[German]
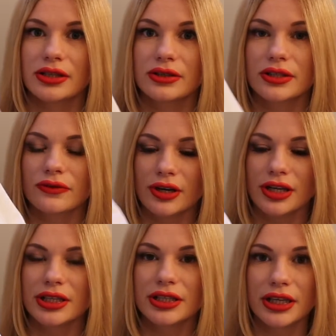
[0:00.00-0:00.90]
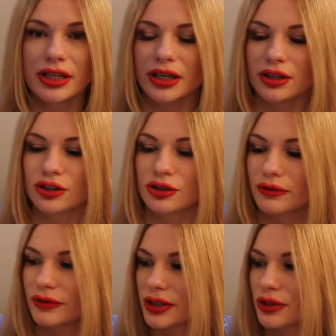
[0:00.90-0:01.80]
Also ist wirklich ein dickerer
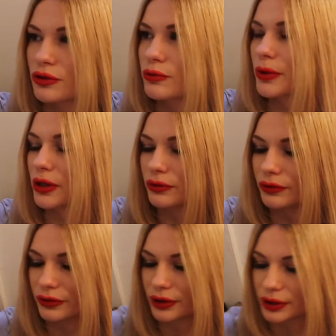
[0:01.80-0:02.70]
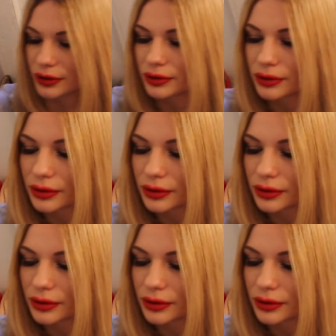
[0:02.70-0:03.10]
Stoff, was ich super gut finde.